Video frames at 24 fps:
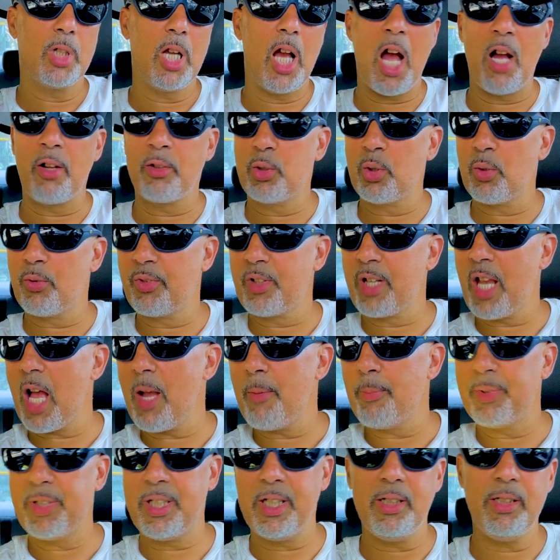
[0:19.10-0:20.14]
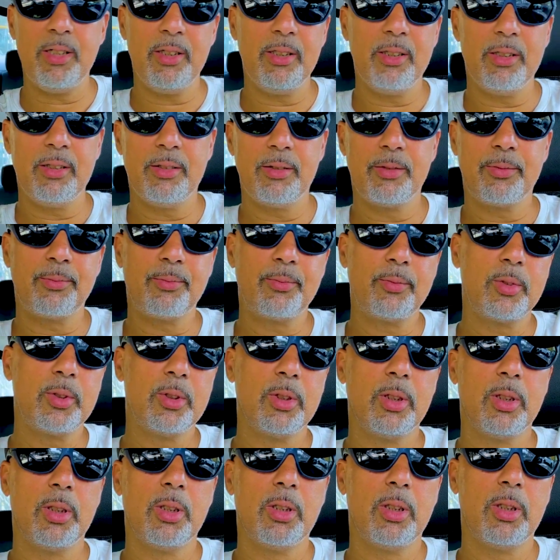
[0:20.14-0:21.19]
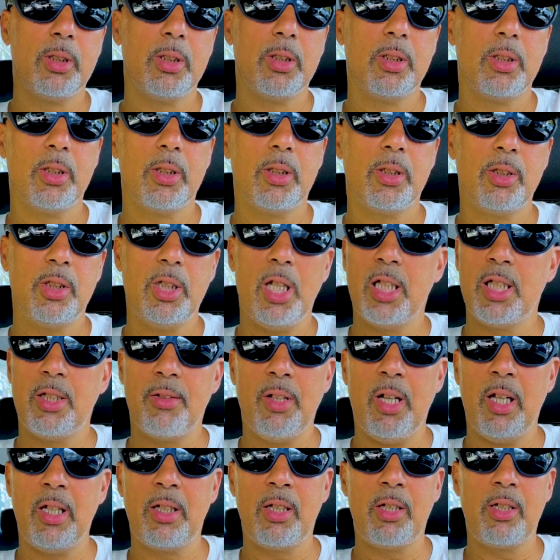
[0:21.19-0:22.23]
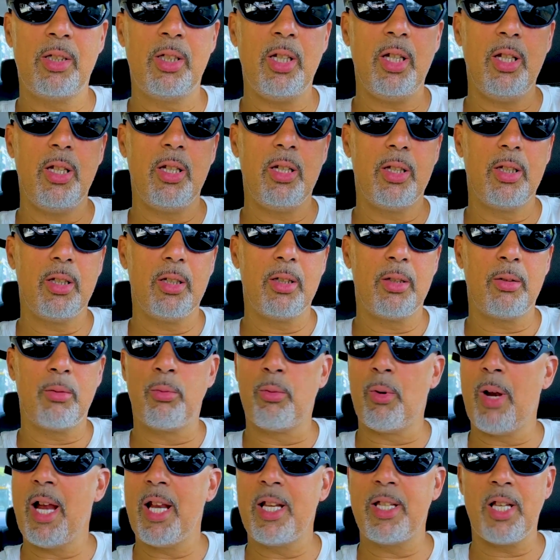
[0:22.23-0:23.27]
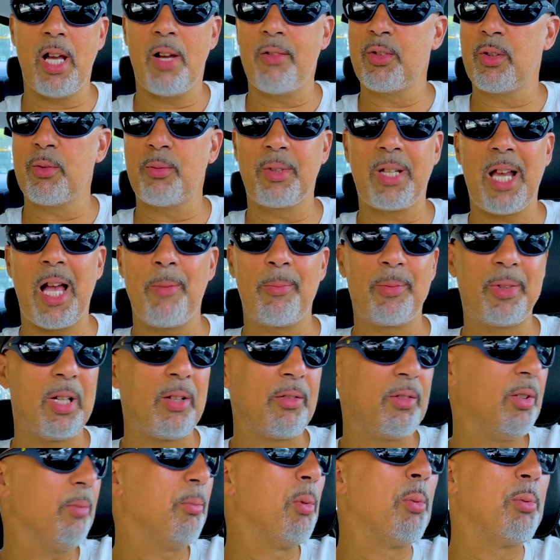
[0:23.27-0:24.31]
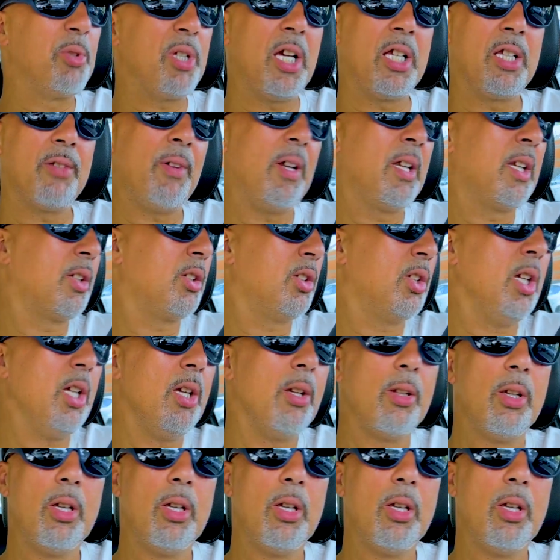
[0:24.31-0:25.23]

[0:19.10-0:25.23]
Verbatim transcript: ارت اوف كامبتون شي حاجه بحال الشيء رايت ارت اوف كامبتون المهم شي حاجه بحال الشيء